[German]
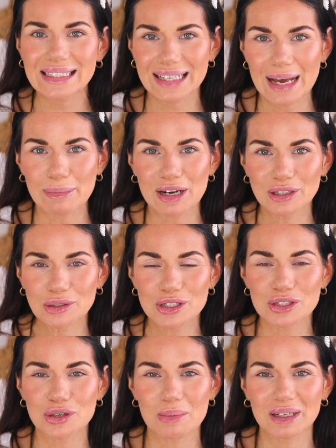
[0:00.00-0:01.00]
kann man
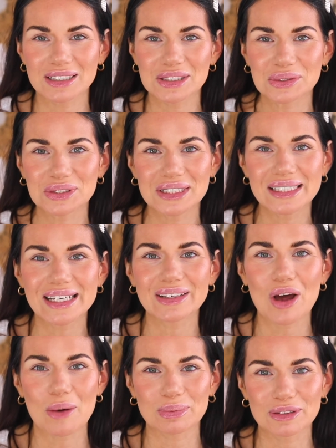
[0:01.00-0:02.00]
natürlich schon mal
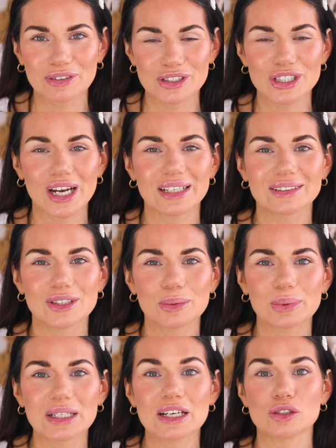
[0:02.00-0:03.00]
diskutieren, ob die von Charlotte
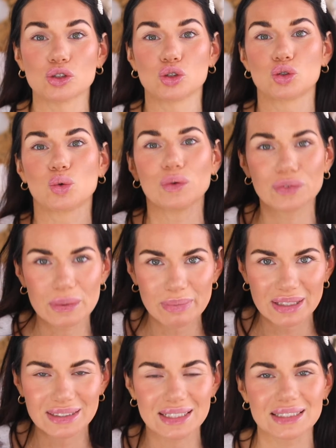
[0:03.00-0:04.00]
Tilbury so viel
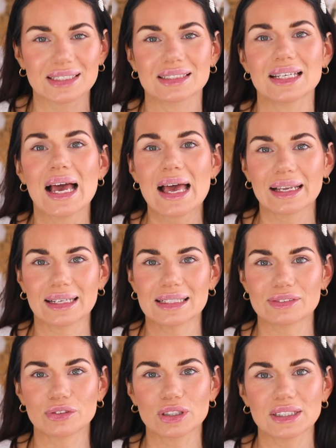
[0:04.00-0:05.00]
besser sind,
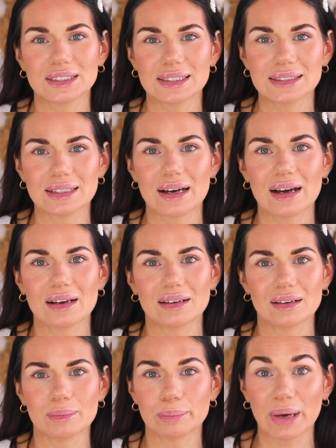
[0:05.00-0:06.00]
dass wirklich dieser
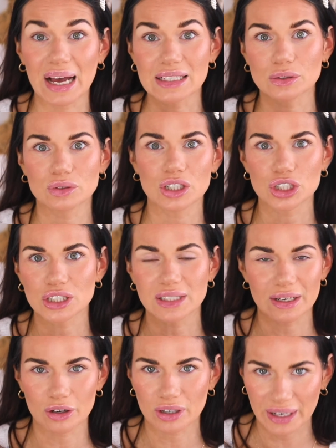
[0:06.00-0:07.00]
ähm, Preisunterschied
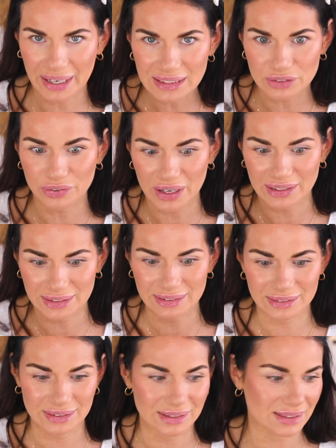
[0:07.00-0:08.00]
dann noch
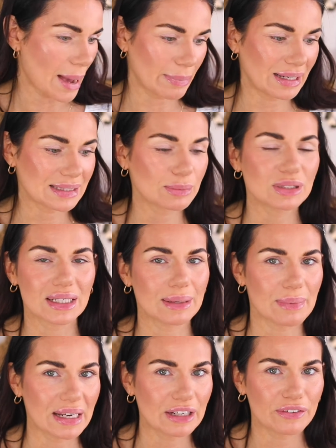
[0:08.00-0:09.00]
gerechtfertigt ist. Aber das muss dann
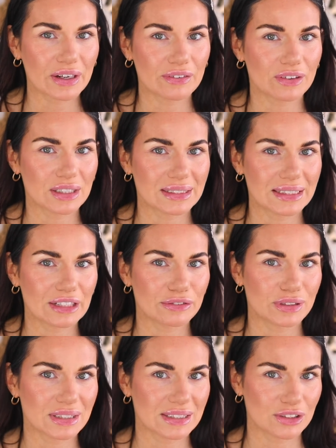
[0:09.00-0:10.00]
im Endeffekt wirklich jeder
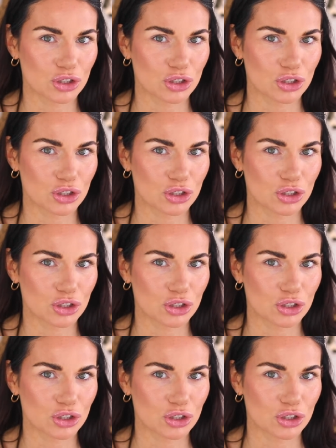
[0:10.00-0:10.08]
für sich